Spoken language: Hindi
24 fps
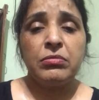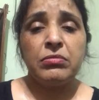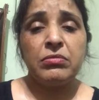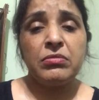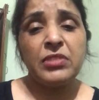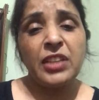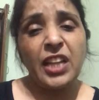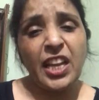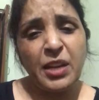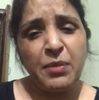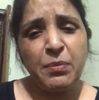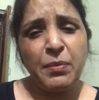
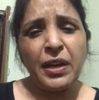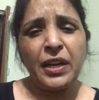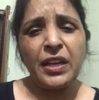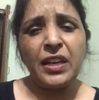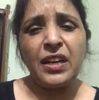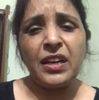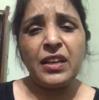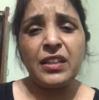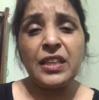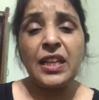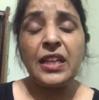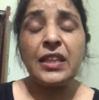नहीं मन
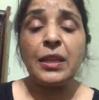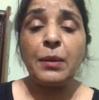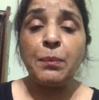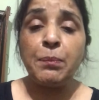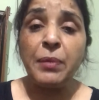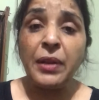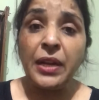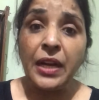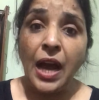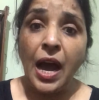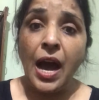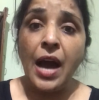करता तब
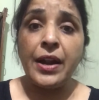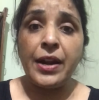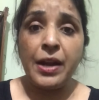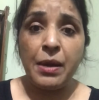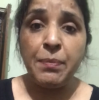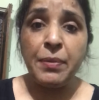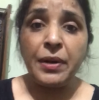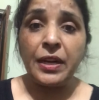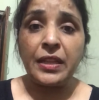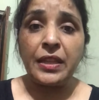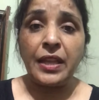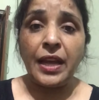भी नहाना
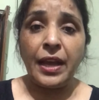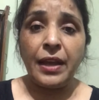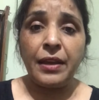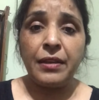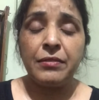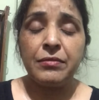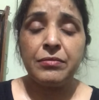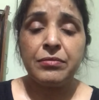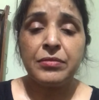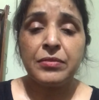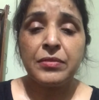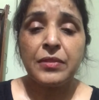पड़ता है
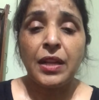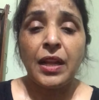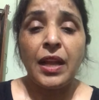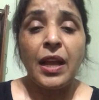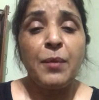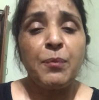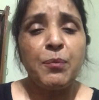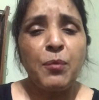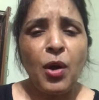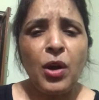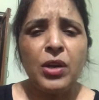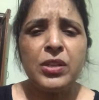
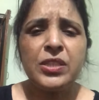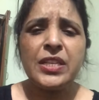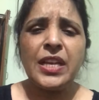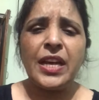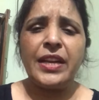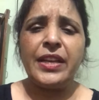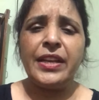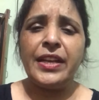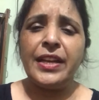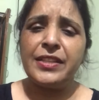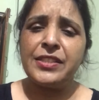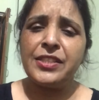बहुत
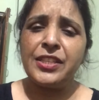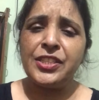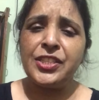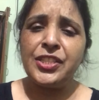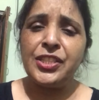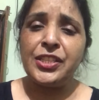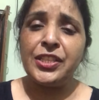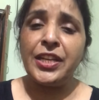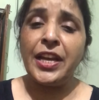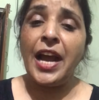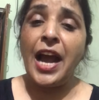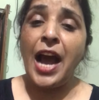सारी ऐसी
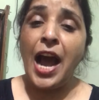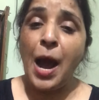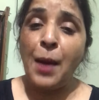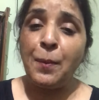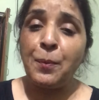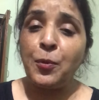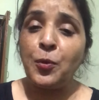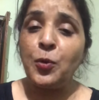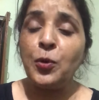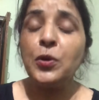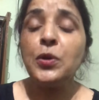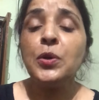चीज़ें
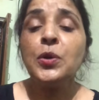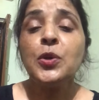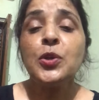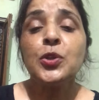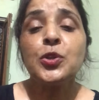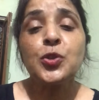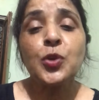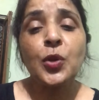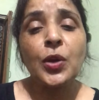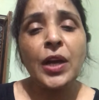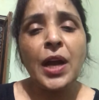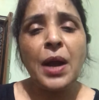आपको
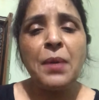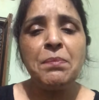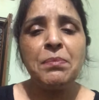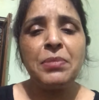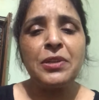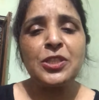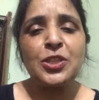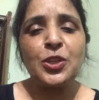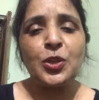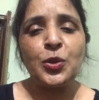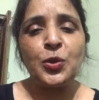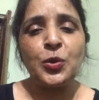जो कम
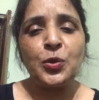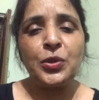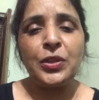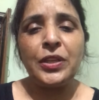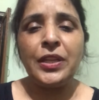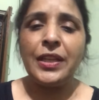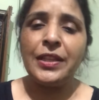पसंद होती